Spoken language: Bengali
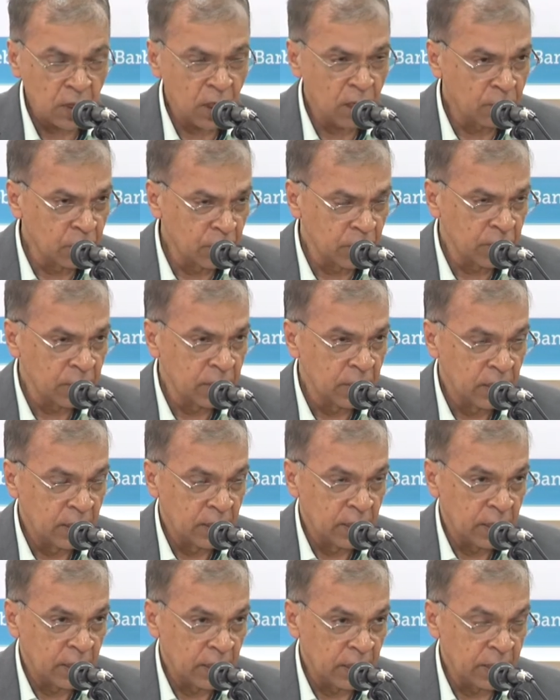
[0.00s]
এবং
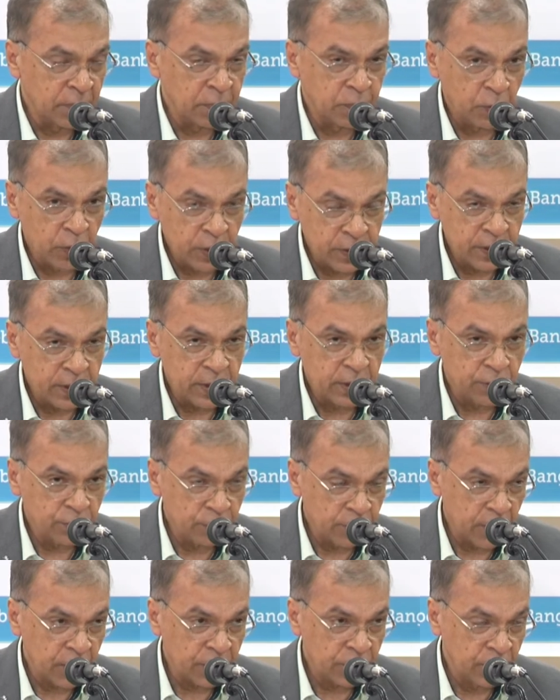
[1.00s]
এই পরিস্থিতি
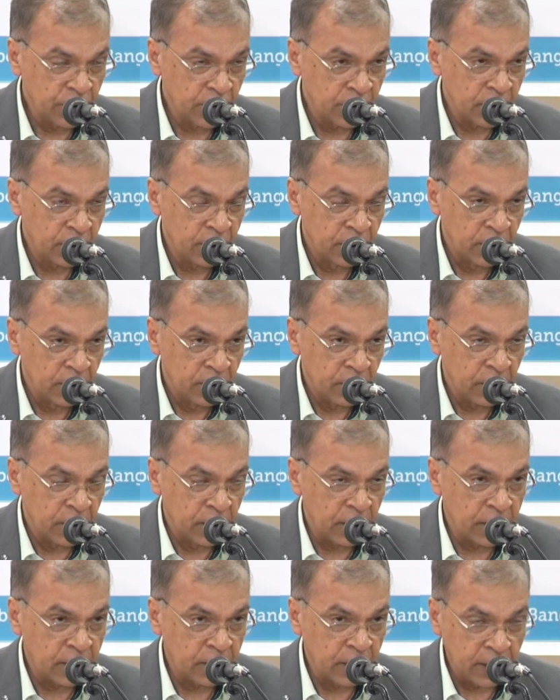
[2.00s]
সুশাসনের
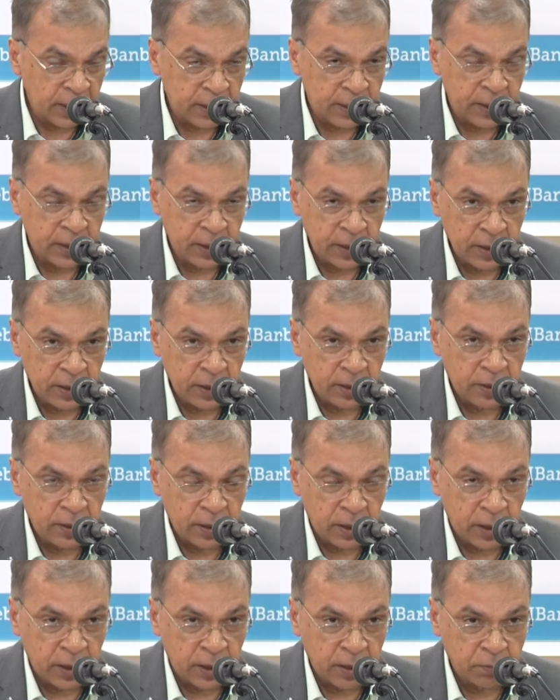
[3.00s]
ঘাটতি
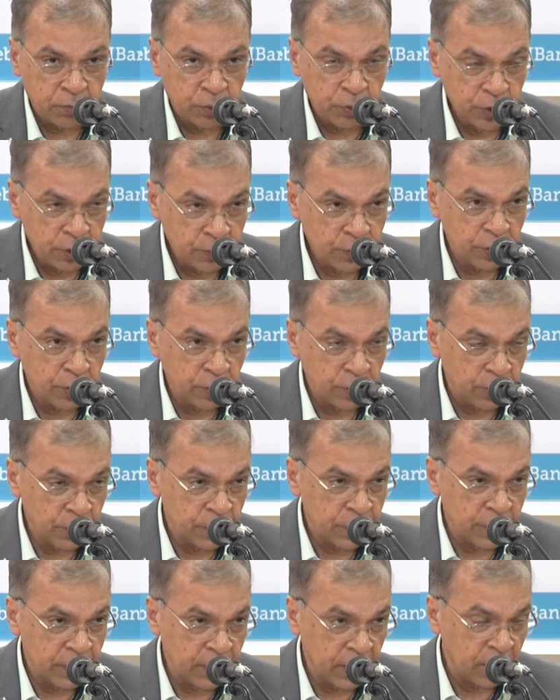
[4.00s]
পুঞ্জীভূত
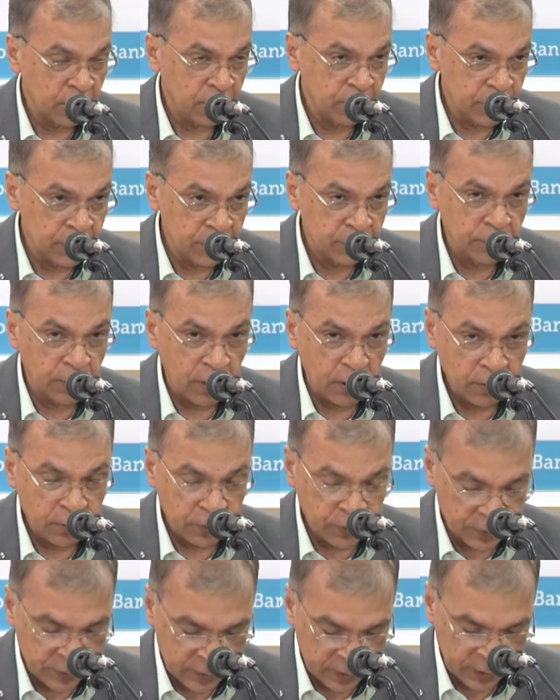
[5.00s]
করছে আরও বেশি জোরালো
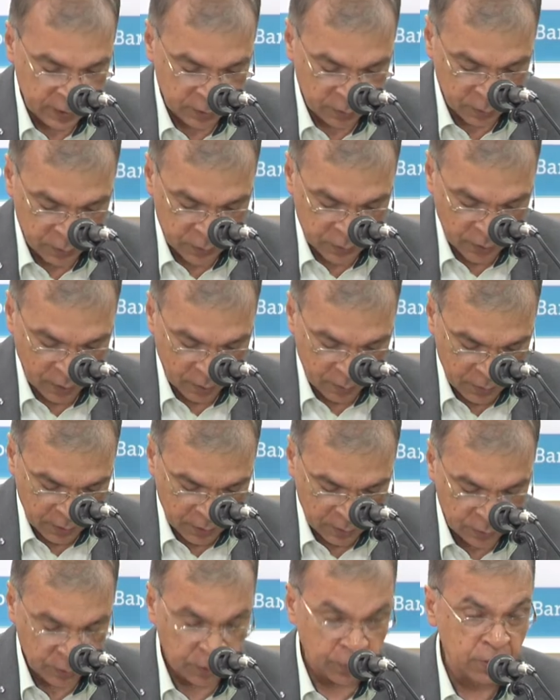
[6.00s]
করছে এটা খুবই স্বাভাবিক
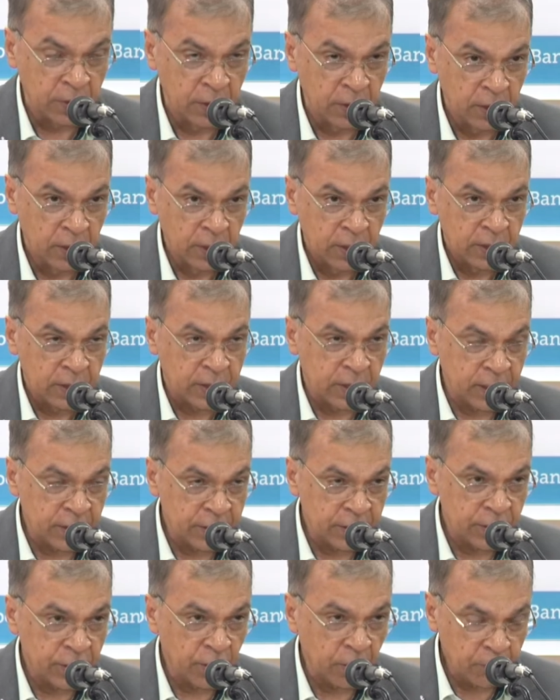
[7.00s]
কিন্তু তার
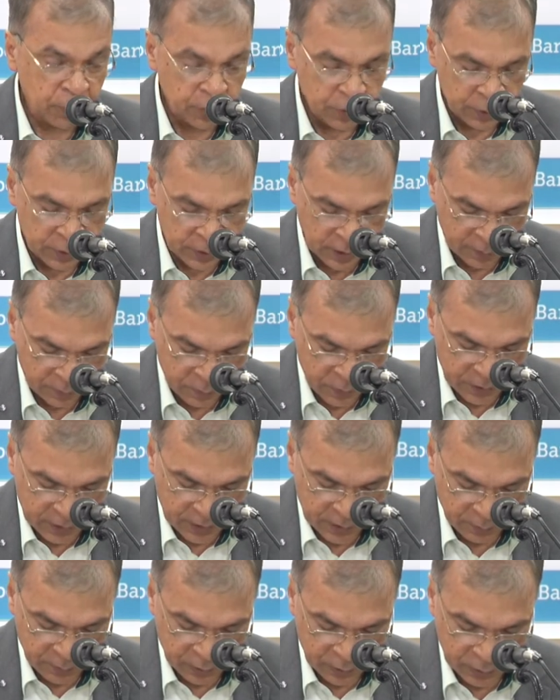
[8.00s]
চেয়ে সব কিছু ছাপিয়ে
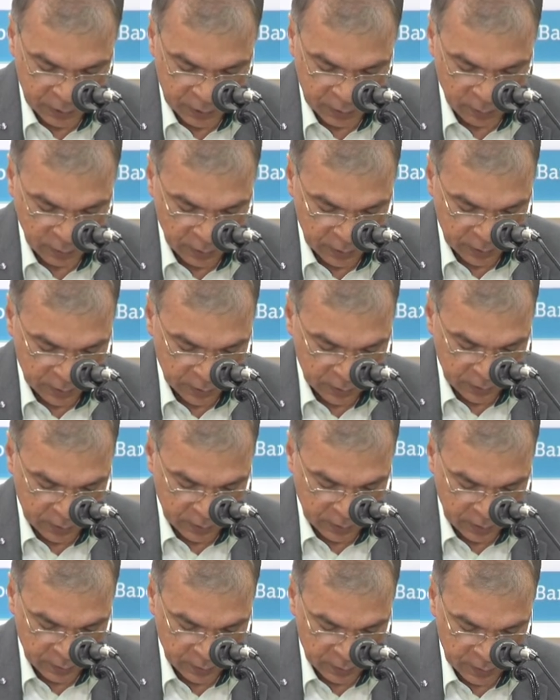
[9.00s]
যে বিষয়টি উল্লেখযোগ্য
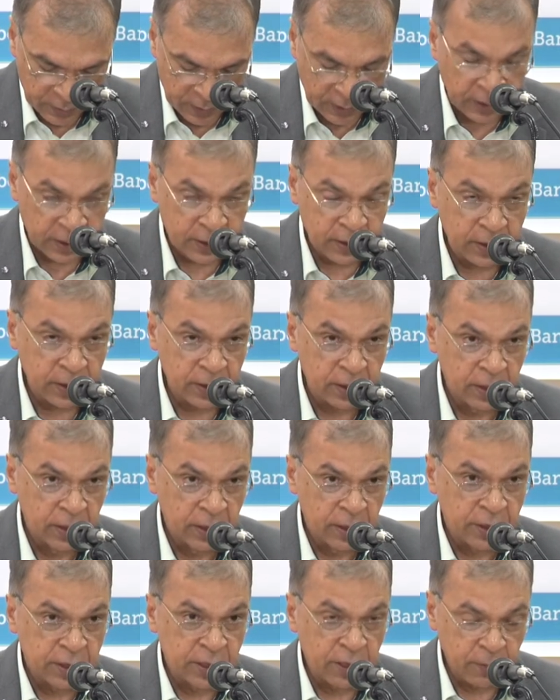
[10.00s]
সেটা হচ্ছে এখাতে
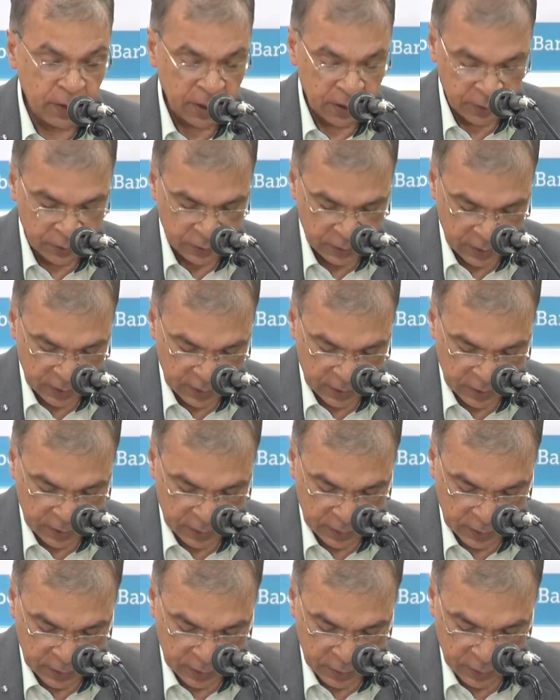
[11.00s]
সেবা গ্রহীতাদের
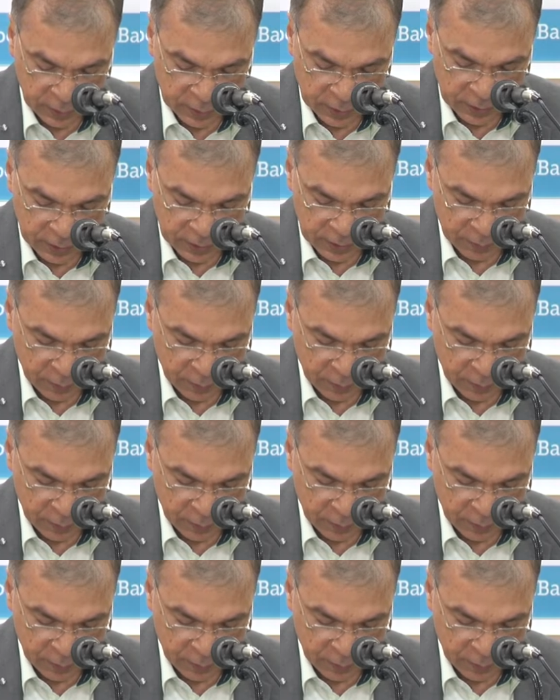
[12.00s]
নিকট থেকে